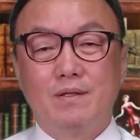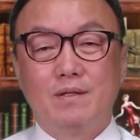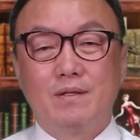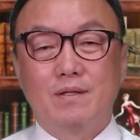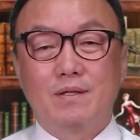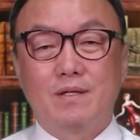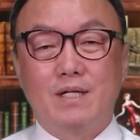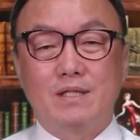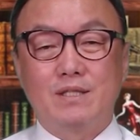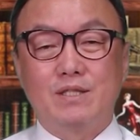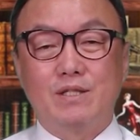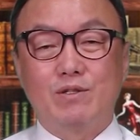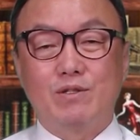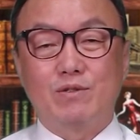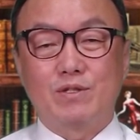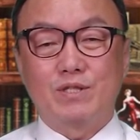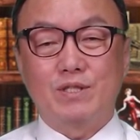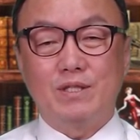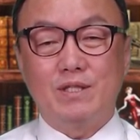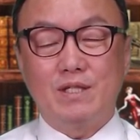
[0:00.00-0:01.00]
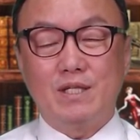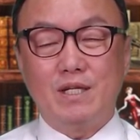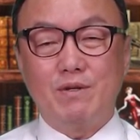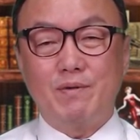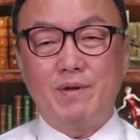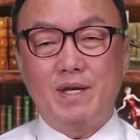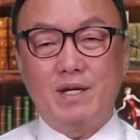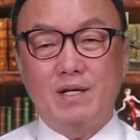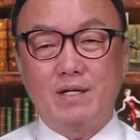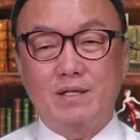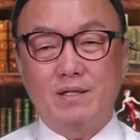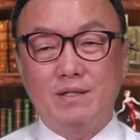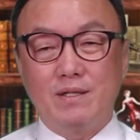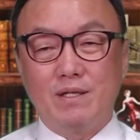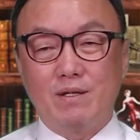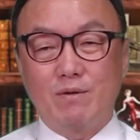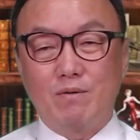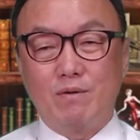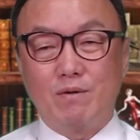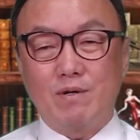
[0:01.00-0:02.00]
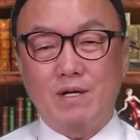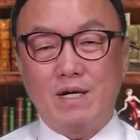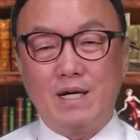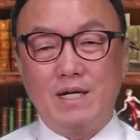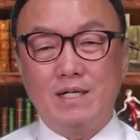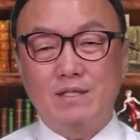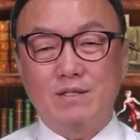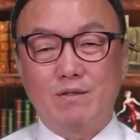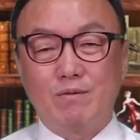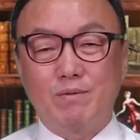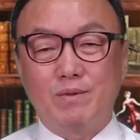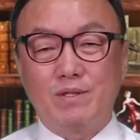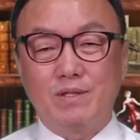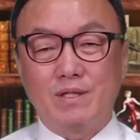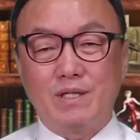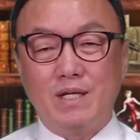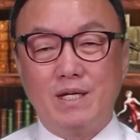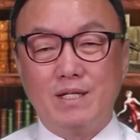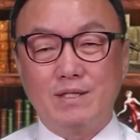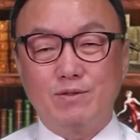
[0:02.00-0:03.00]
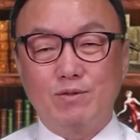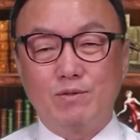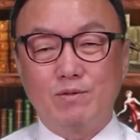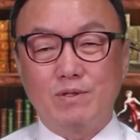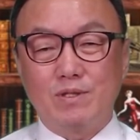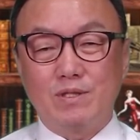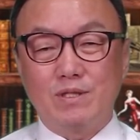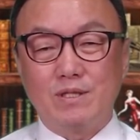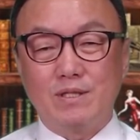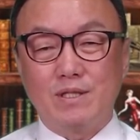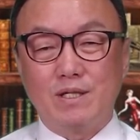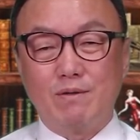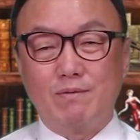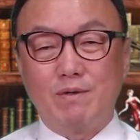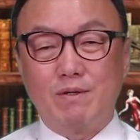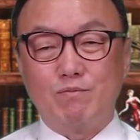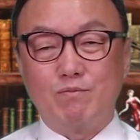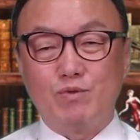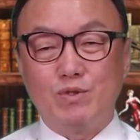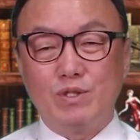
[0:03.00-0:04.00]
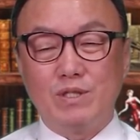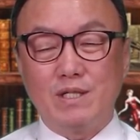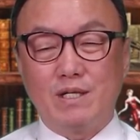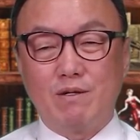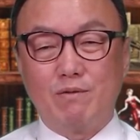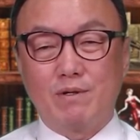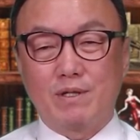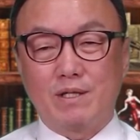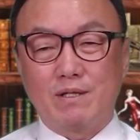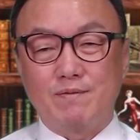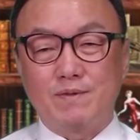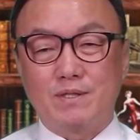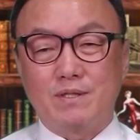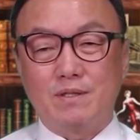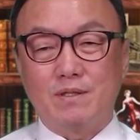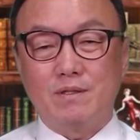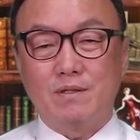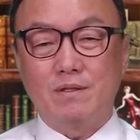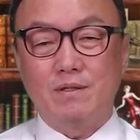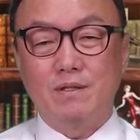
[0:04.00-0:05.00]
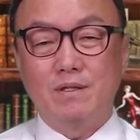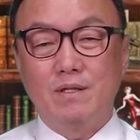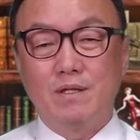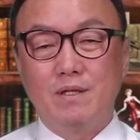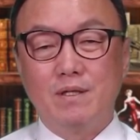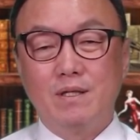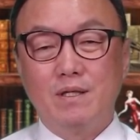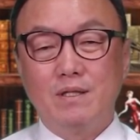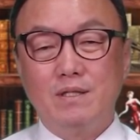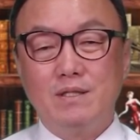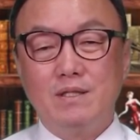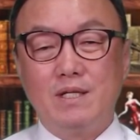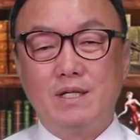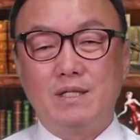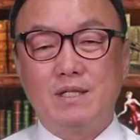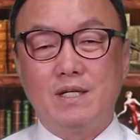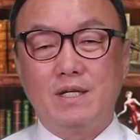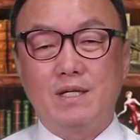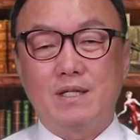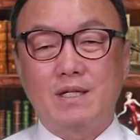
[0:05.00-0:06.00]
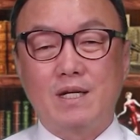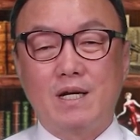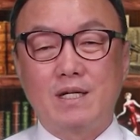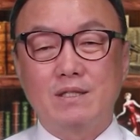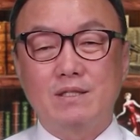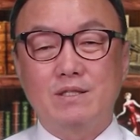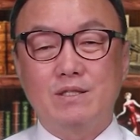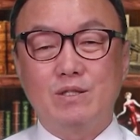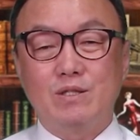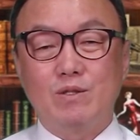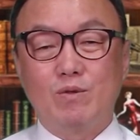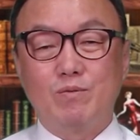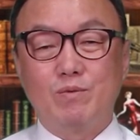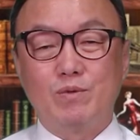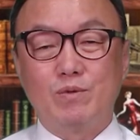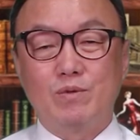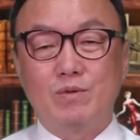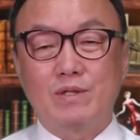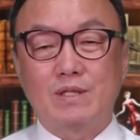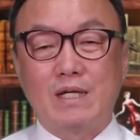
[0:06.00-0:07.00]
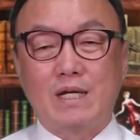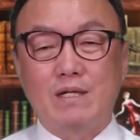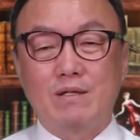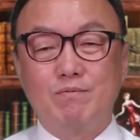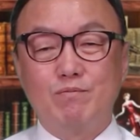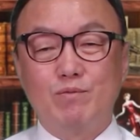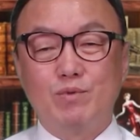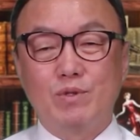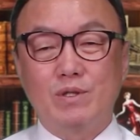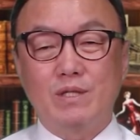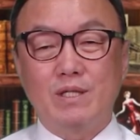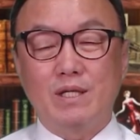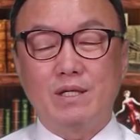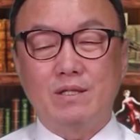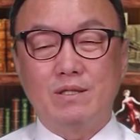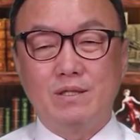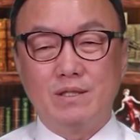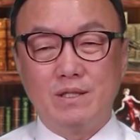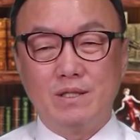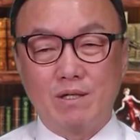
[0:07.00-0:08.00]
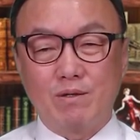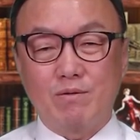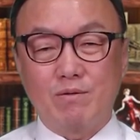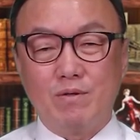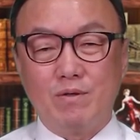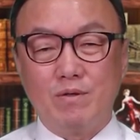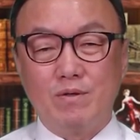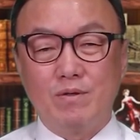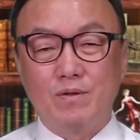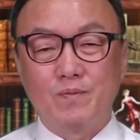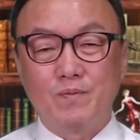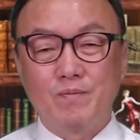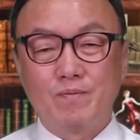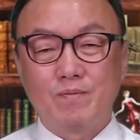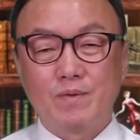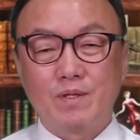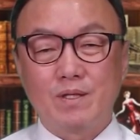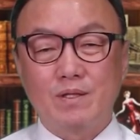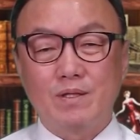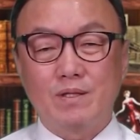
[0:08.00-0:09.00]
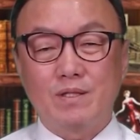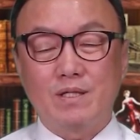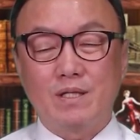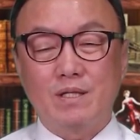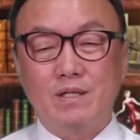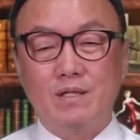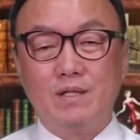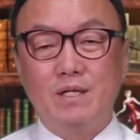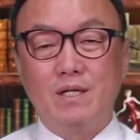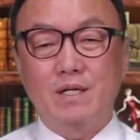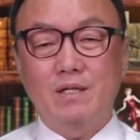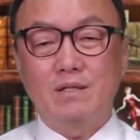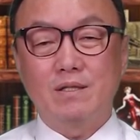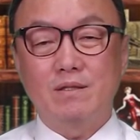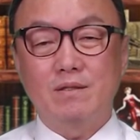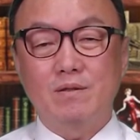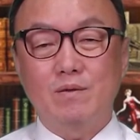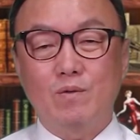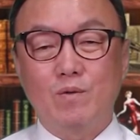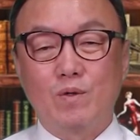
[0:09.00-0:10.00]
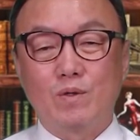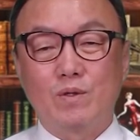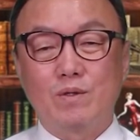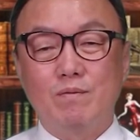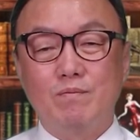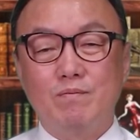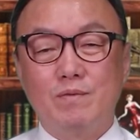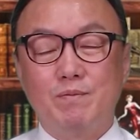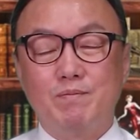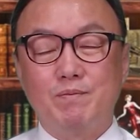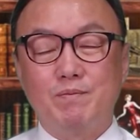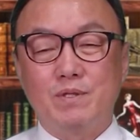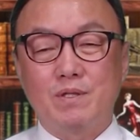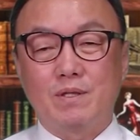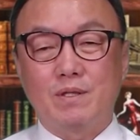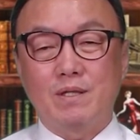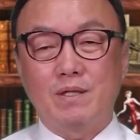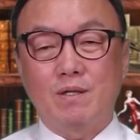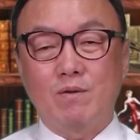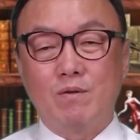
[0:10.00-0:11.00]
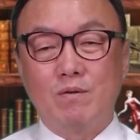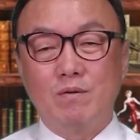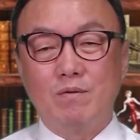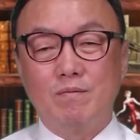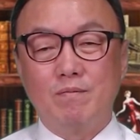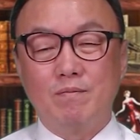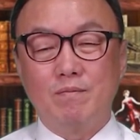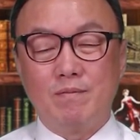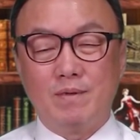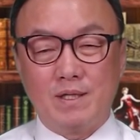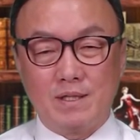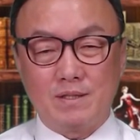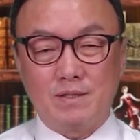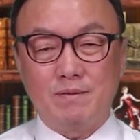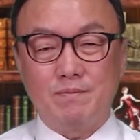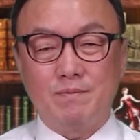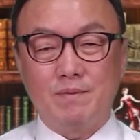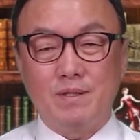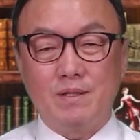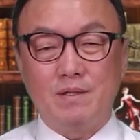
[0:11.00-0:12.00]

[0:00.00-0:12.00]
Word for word: 강 씨는 또성대위회의가 끝나고 가해자로부터 계속 전화와 문자가 왔다면서 이에 대해 당 지도부 다른 분께 건의했고 그러자 연락은 곧 멈췄다고 말했습니다.